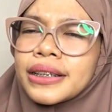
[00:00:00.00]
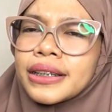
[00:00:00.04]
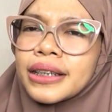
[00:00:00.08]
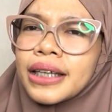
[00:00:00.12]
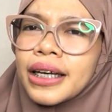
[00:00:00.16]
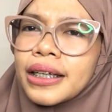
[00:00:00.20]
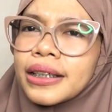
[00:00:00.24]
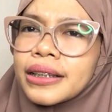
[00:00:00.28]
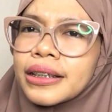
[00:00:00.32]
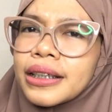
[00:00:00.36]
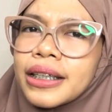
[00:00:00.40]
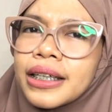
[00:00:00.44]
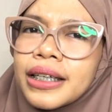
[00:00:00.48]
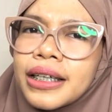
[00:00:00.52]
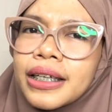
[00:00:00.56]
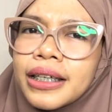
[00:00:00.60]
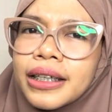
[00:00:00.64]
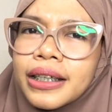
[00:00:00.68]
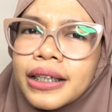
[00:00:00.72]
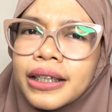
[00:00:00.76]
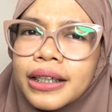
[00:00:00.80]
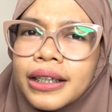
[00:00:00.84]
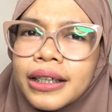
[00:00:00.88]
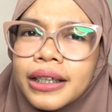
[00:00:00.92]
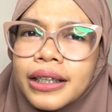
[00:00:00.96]
ya jadi
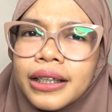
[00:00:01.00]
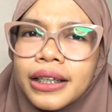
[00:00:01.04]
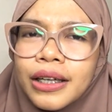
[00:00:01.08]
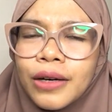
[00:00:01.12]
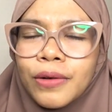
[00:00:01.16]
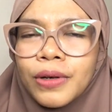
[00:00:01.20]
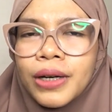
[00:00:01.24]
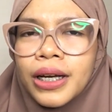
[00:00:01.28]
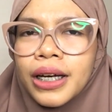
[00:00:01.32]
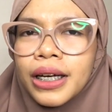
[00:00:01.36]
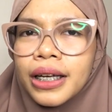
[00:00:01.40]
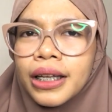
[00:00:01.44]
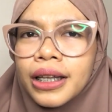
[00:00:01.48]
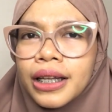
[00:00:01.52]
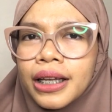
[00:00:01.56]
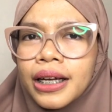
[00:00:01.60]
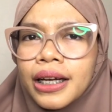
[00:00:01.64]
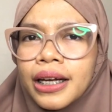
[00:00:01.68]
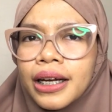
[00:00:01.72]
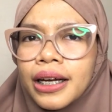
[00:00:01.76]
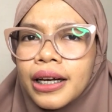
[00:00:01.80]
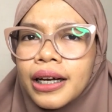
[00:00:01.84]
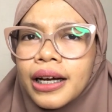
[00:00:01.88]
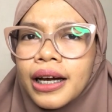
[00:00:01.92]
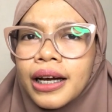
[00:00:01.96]
ya udah
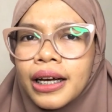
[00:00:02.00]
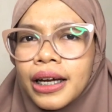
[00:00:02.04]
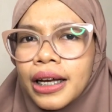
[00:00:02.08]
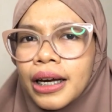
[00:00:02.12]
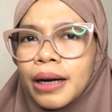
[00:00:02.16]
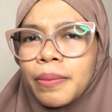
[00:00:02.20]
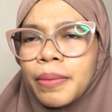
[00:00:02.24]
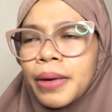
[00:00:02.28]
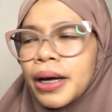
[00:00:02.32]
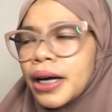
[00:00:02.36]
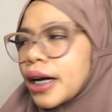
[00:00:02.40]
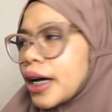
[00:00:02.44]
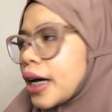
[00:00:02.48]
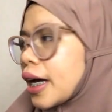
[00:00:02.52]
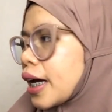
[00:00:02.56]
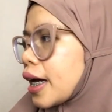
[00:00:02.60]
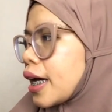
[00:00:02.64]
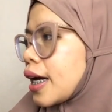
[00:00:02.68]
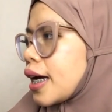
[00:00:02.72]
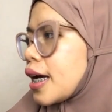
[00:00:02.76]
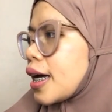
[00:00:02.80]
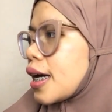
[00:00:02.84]
kita akhirnya pakai